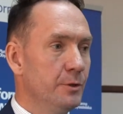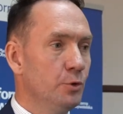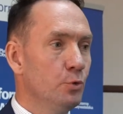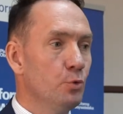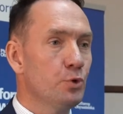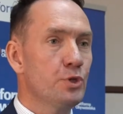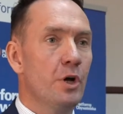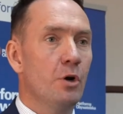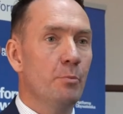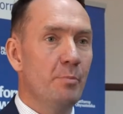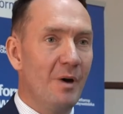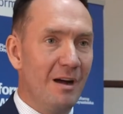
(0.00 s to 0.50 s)

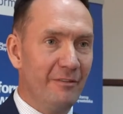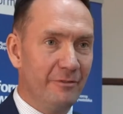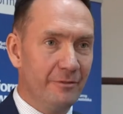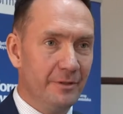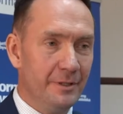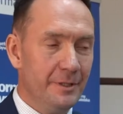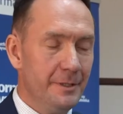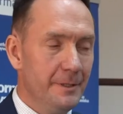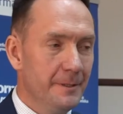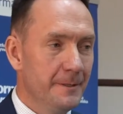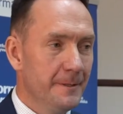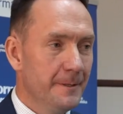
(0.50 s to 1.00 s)
duże
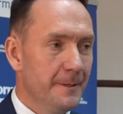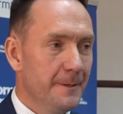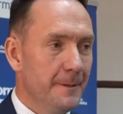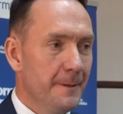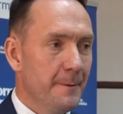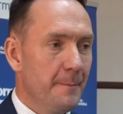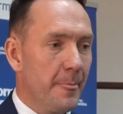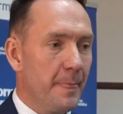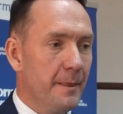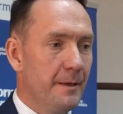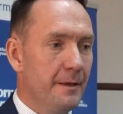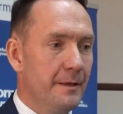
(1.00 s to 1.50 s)
obawy
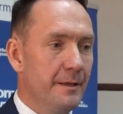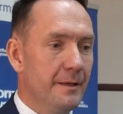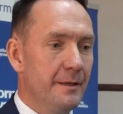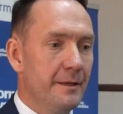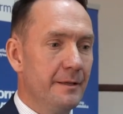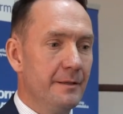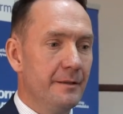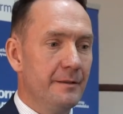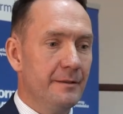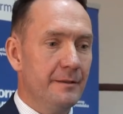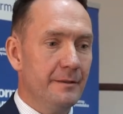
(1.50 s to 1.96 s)
e,